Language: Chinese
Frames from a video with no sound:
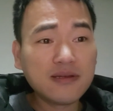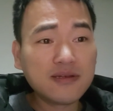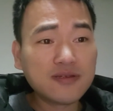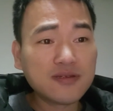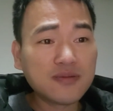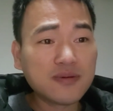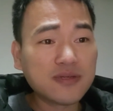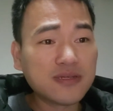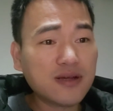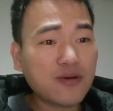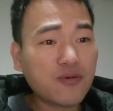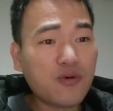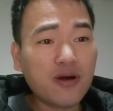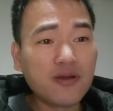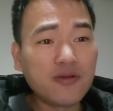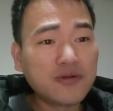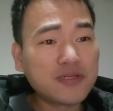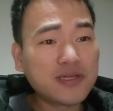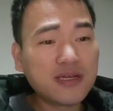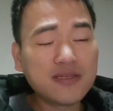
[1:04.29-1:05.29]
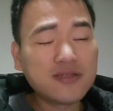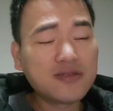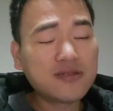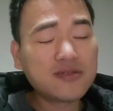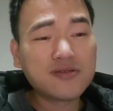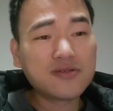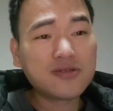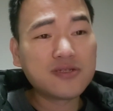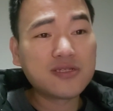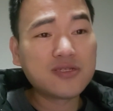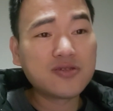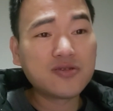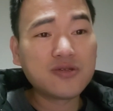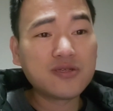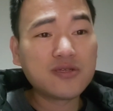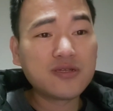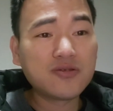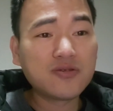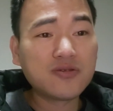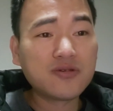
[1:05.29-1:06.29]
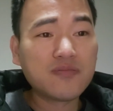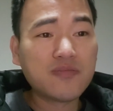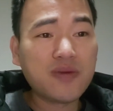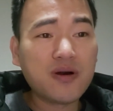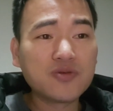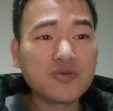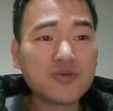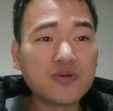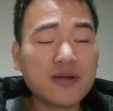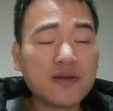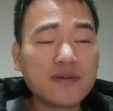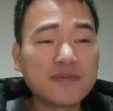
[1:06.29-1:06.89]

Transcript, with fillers: 是吧？在网络上就就就是这种人冒出来。